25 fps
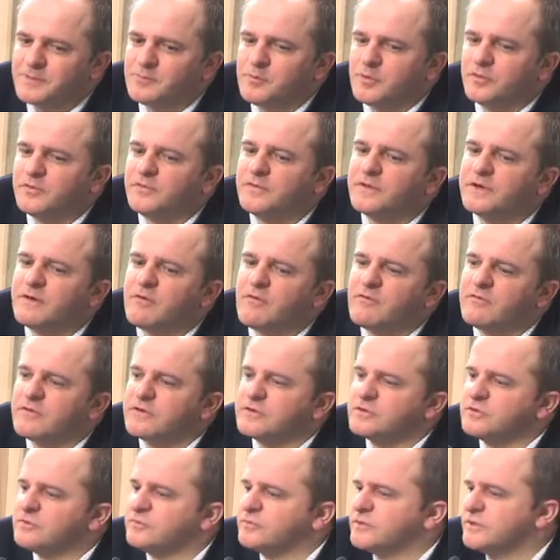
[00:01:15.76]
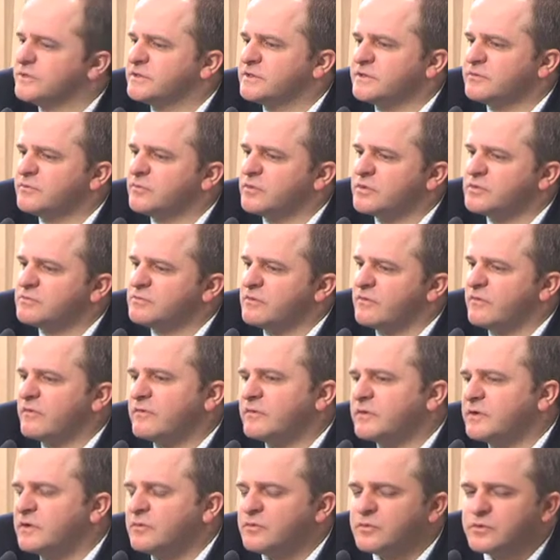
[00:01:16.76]
jakby otwierało większą przestrzeń
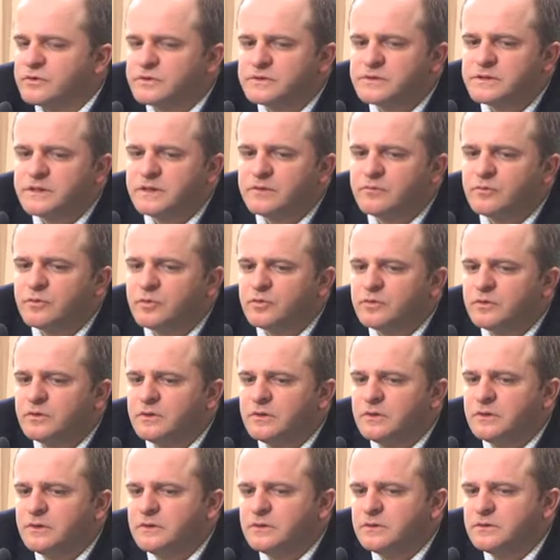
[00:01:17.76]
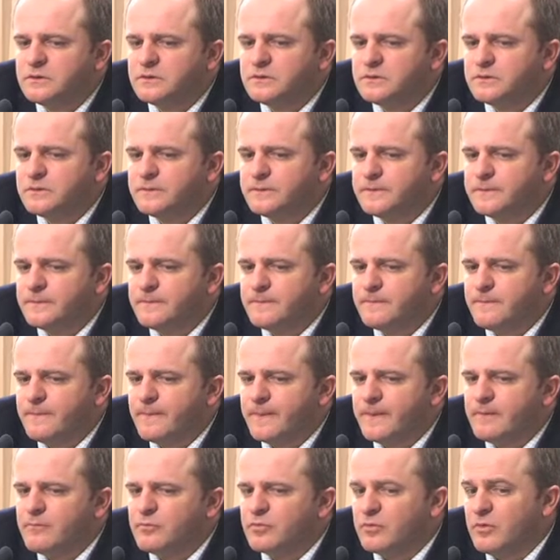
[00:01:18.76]
Bronisławowi Komorowskiemu, e,
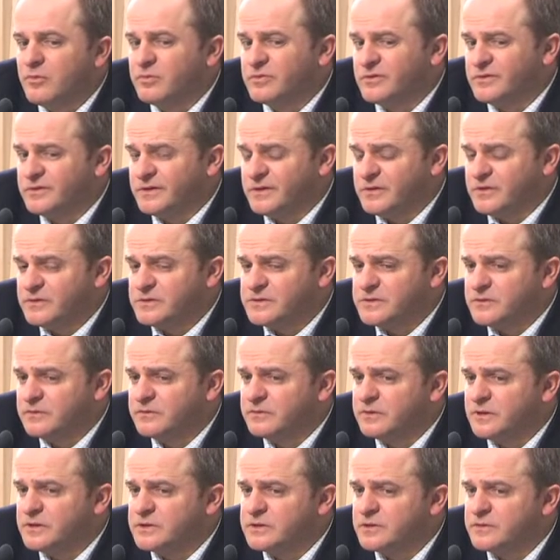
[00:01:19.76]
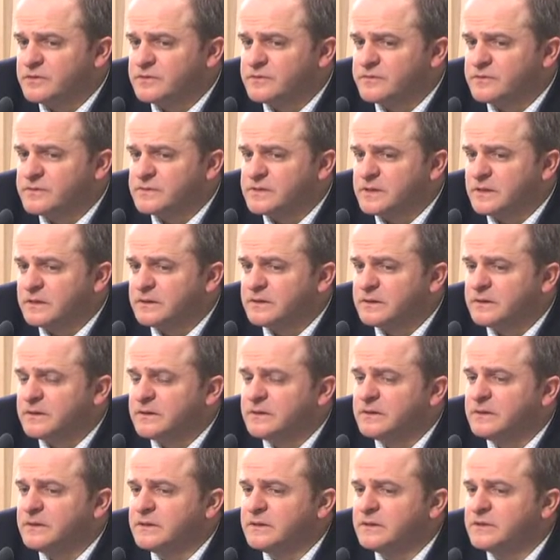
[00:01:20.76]
byłoby to najrozsądniejsze rozwiązanie.
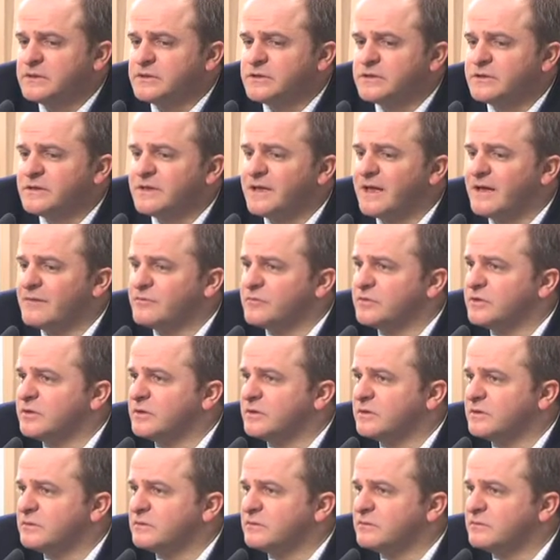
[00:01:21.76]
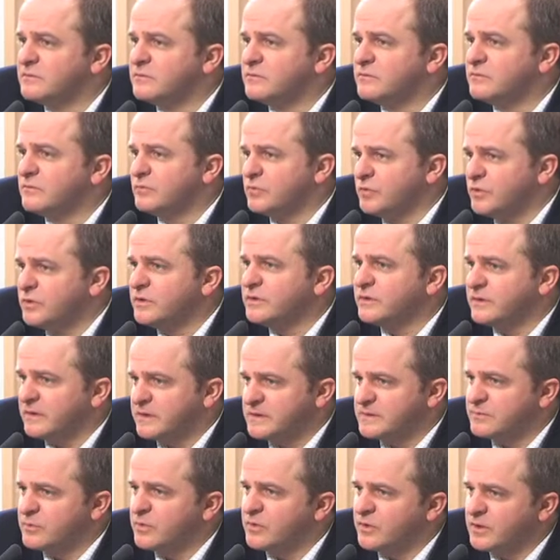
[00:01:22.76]
Czy dla mnie Mój
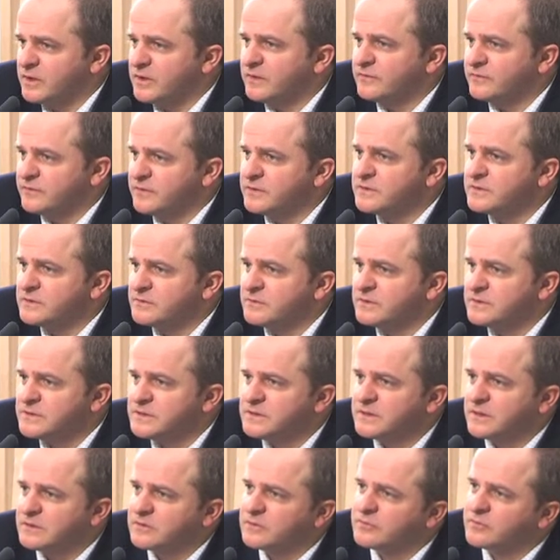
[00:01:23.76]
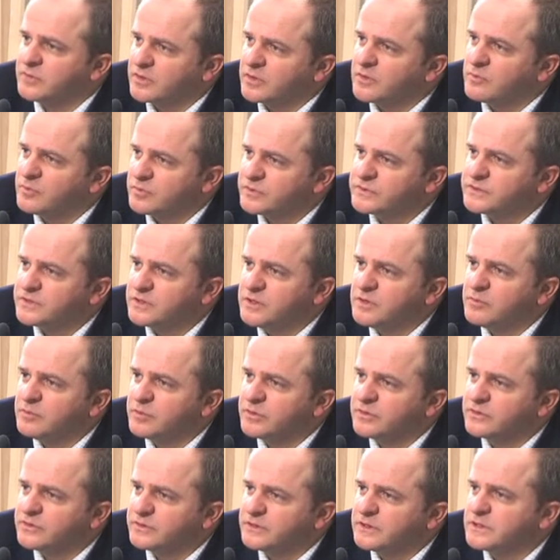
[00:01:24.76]
interes polega w tej sytuacji na tym, jako polskiego
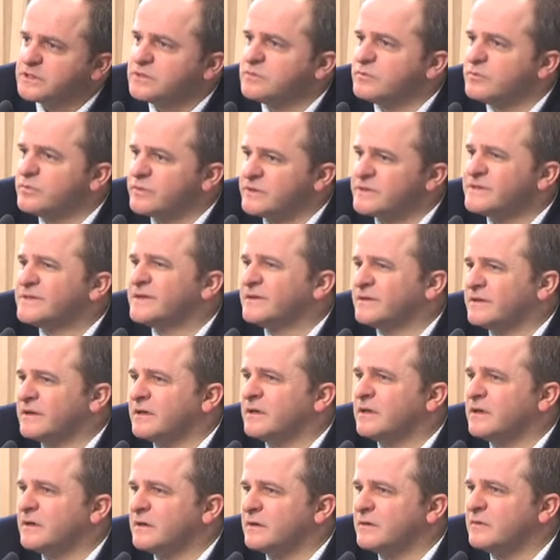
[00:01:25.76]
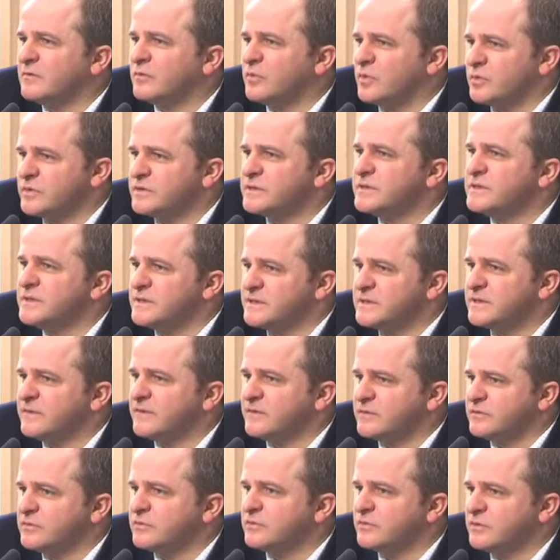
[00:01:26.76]
polityka, żeby prezydenta Polski nie
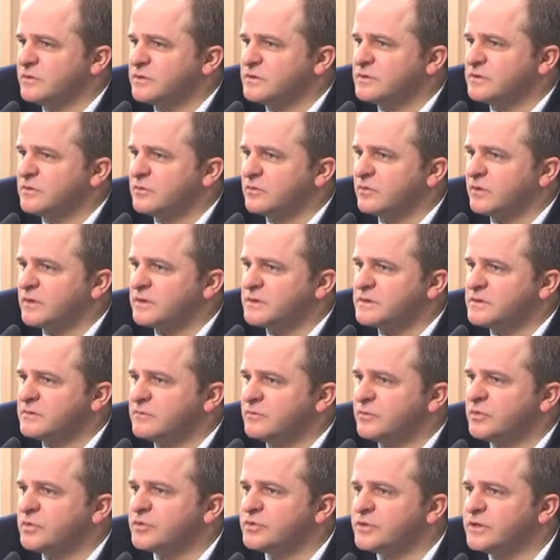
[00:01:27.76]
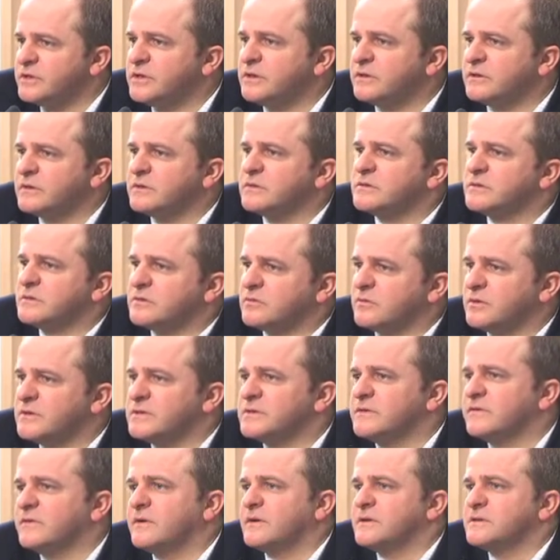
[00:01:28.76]
stawiać w trudnej sytuacji. Mnożenie tych
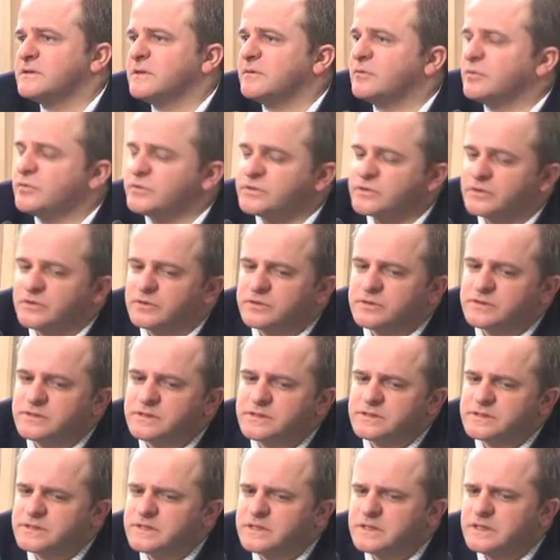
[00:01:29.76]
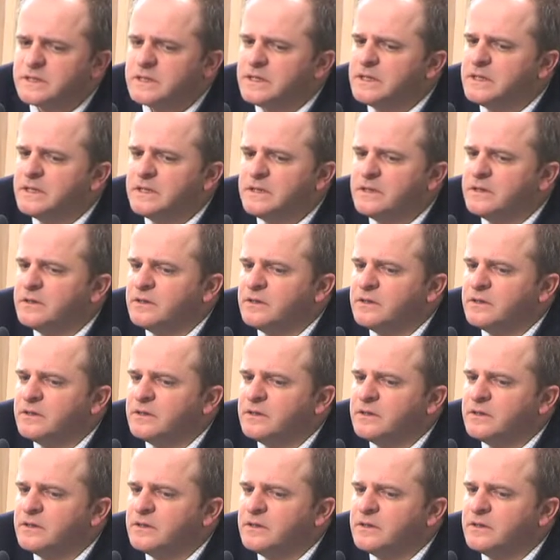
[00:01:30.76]
sytuacji w relacjach polsko-rosyjskich